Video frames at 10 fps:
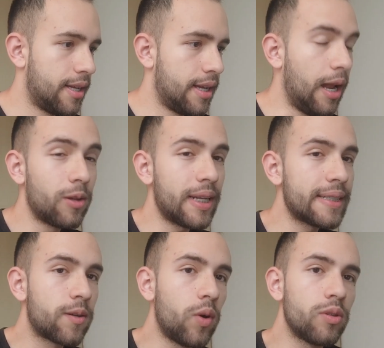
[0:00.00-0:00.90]
La otra
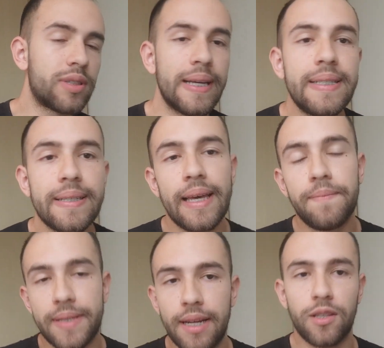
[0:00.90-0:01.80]
es cuando ustedes
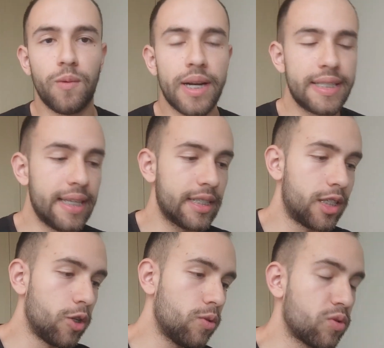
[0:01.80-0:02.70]
empiezan a tomar esta acción,